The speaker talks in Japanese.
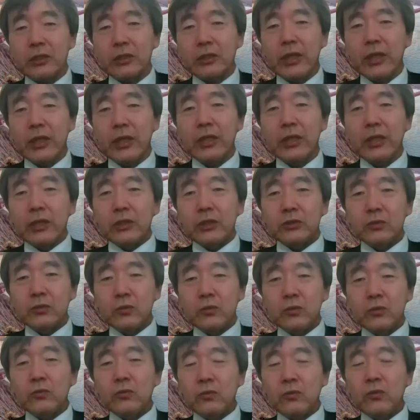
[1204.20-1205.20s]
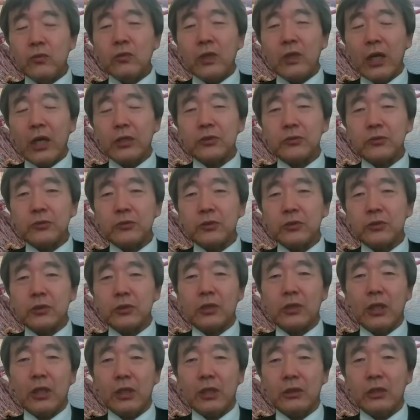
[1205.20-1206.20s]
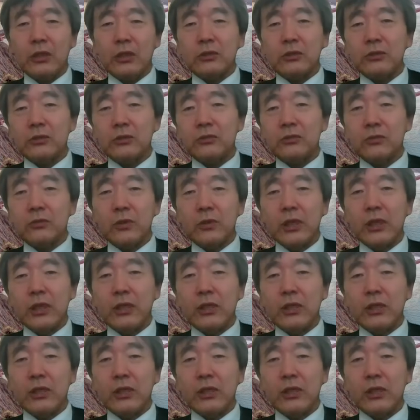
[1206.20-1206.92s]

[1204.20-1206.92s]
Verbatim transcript: けで、そこをどう解消するかなんですよ